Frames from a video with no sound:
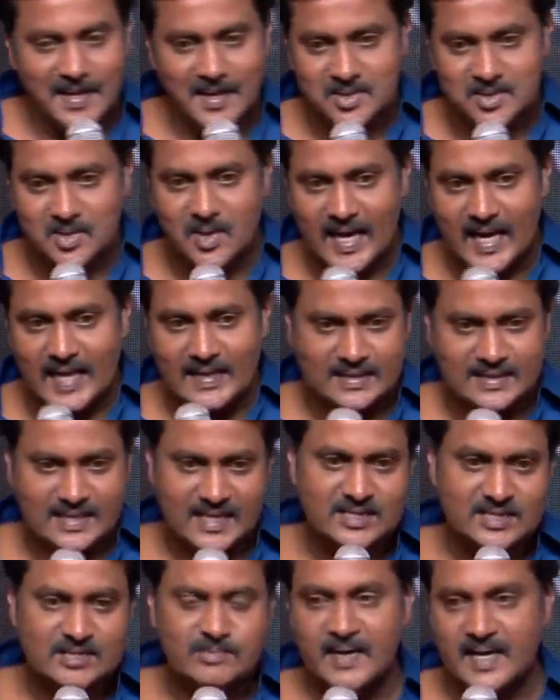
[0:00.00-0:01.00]
సో అంటే అంత
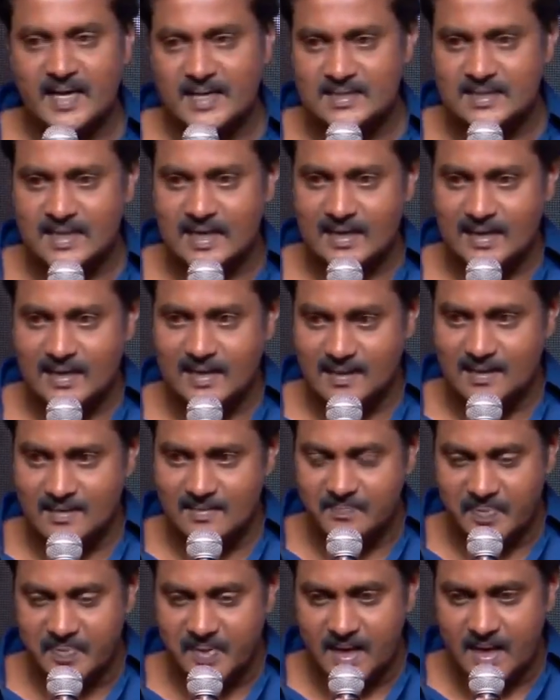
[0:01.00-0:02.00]
ఇన్స్పిరేషన్ అండి
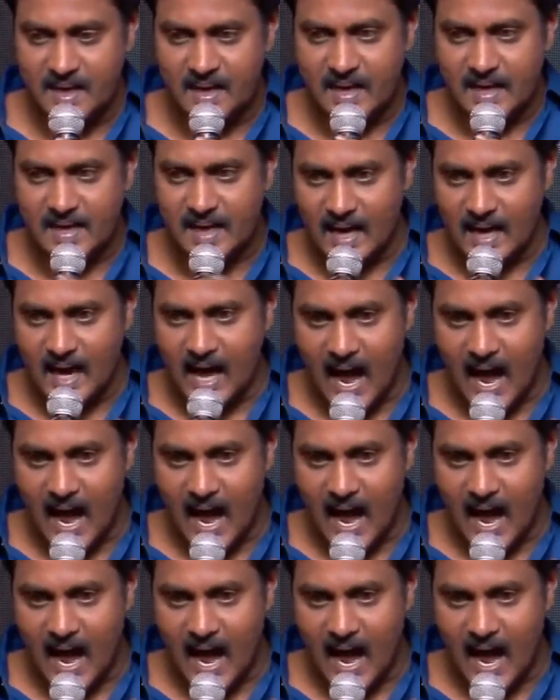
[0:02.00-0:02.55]
అంటే